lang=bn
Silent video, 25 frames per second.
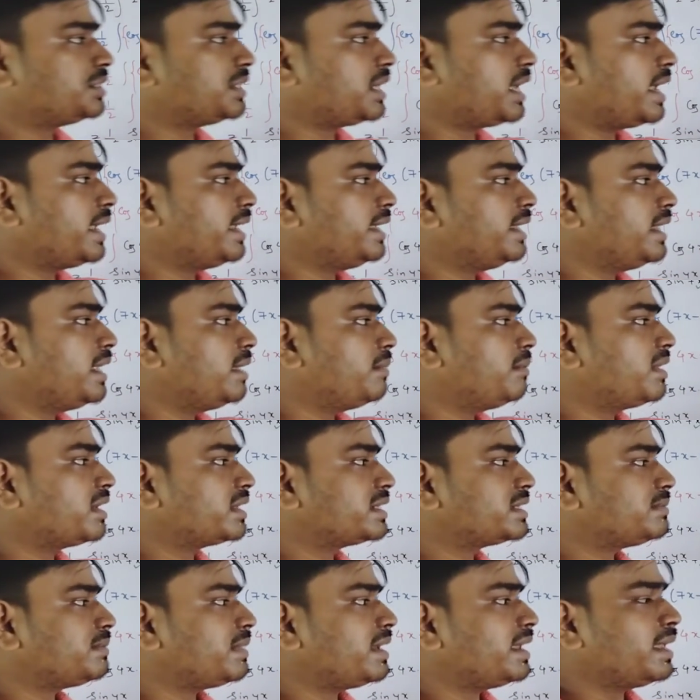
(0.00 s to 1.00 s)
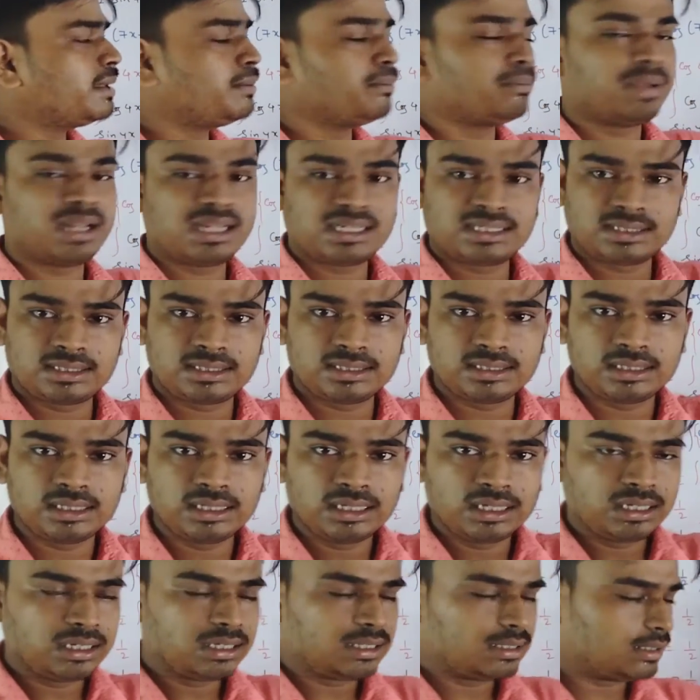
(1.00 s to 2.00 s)
সাইন এম এক্স বাই এম প্লাস সি
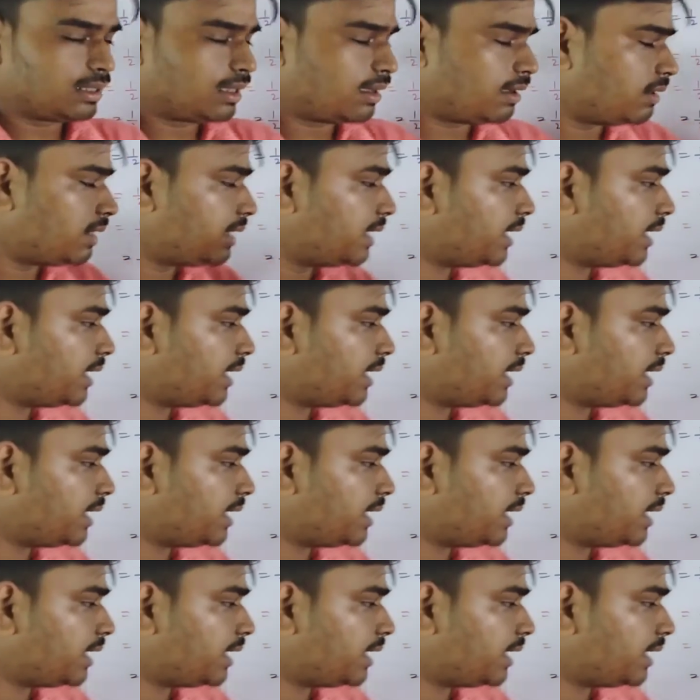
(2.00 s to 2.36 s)
তাহলে